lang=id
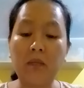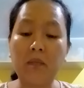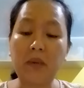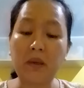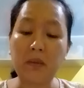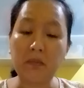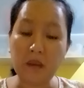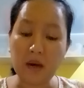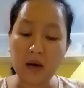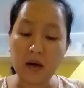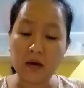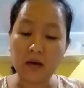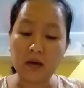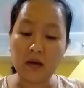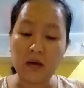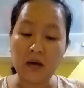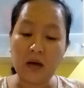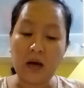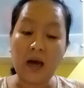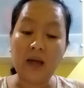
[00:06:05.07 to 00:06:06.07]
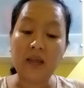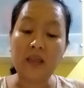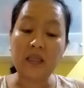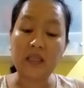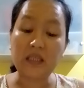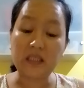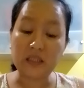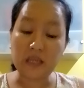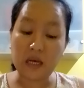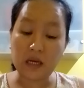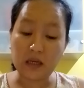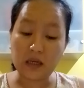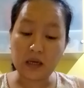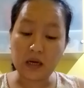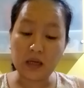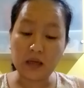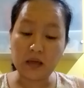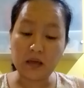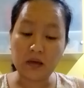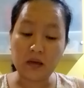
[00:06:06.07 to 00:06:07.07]
Memang ada
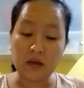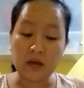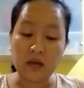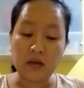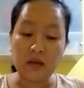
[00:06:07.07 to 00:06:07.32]
desakan